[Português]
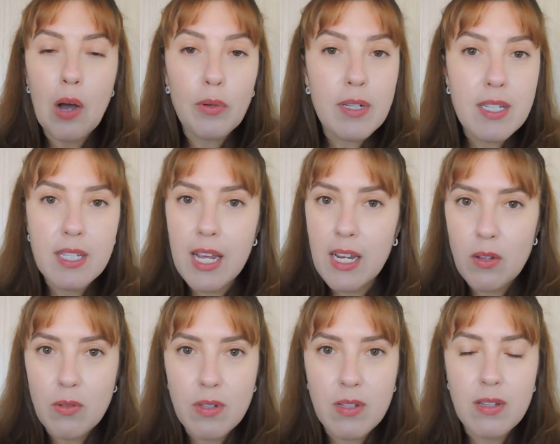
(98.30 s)
Os
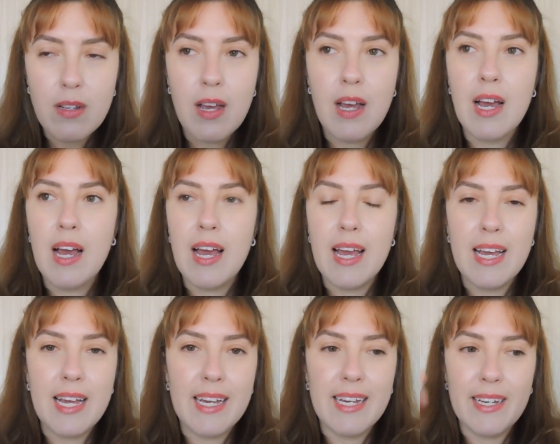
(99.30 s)
cílios,
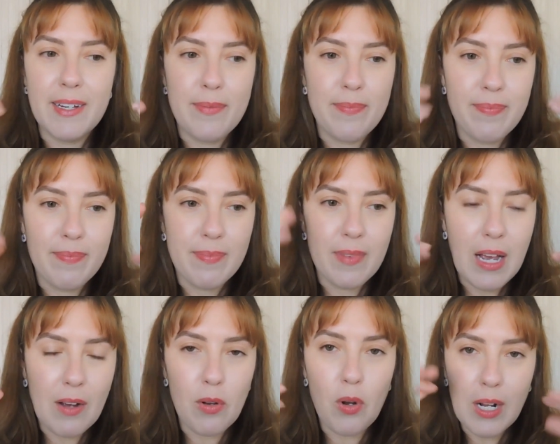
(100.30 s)
é,
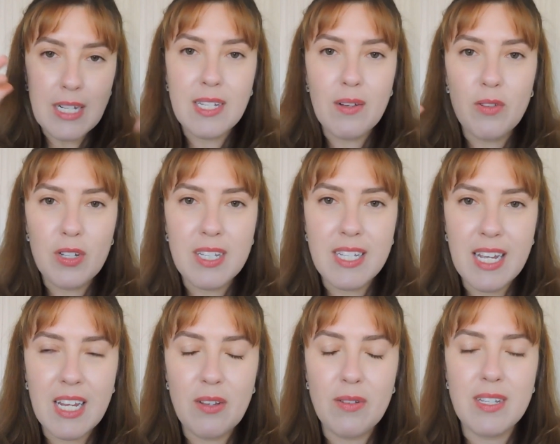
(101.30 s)
a colocação de
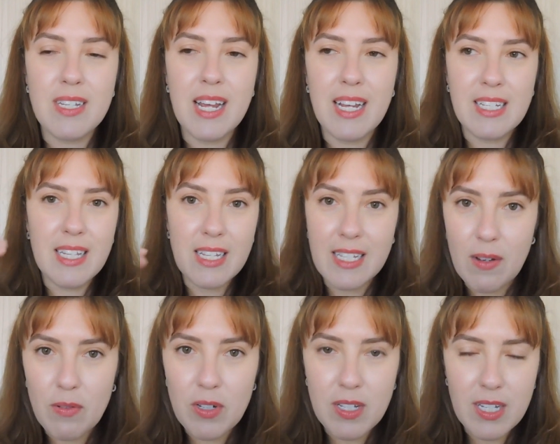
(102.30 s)
cílios, né, a
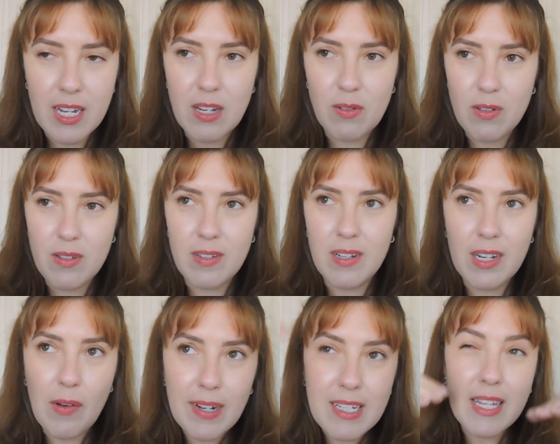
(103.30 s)
extensão de cílios,
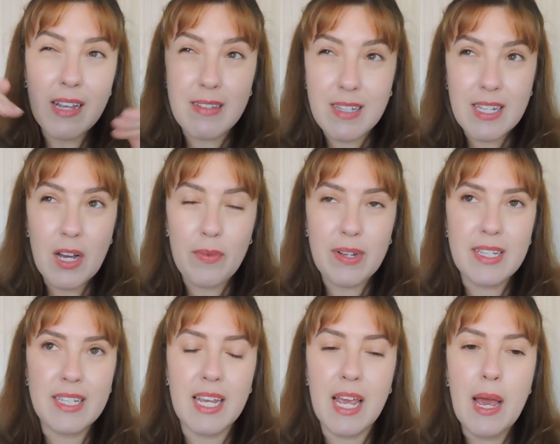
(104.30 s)
não a extensão em
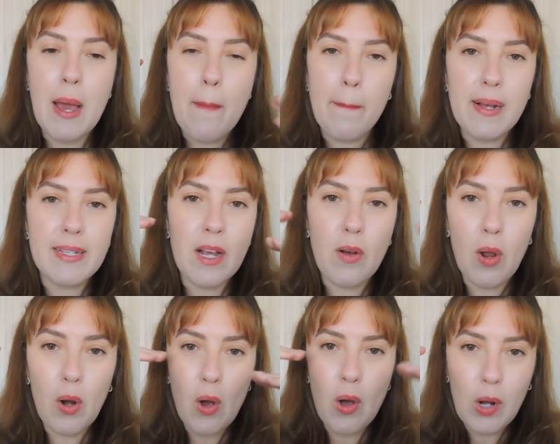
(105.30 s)
si, mas que
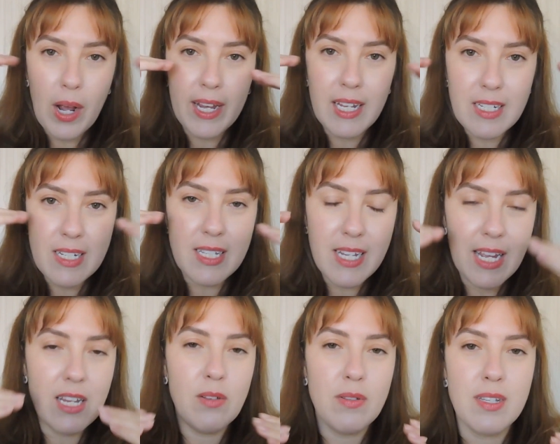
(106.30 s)
coloca aqueles
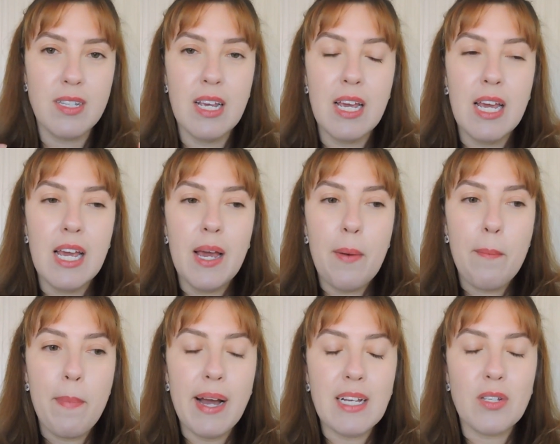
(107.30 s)
cílios,
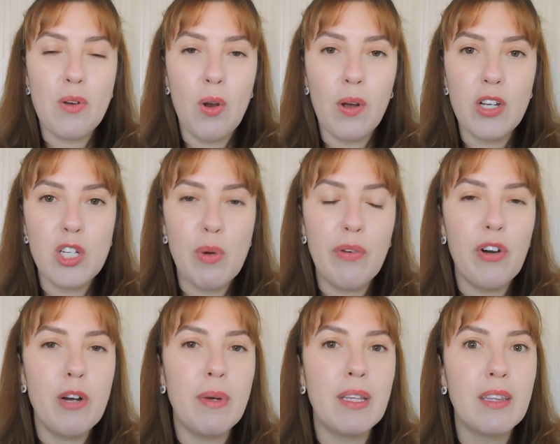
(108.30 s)
mas coloca de uma
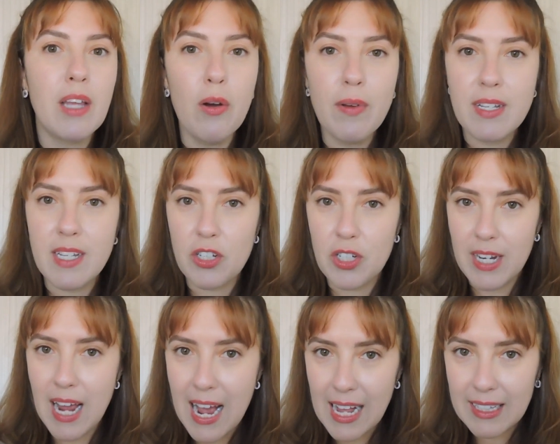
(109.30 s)
forma tão
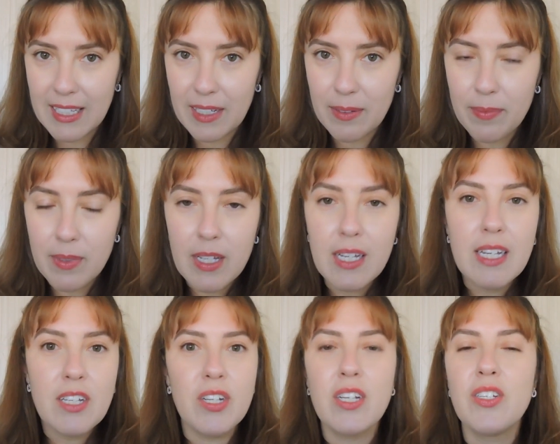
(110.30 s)
exagerada.
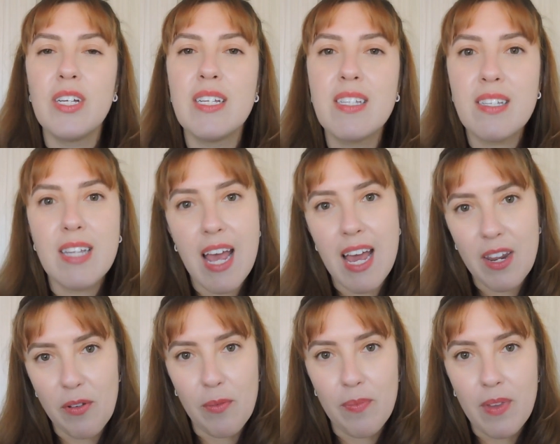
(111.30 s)
Gente, é sério.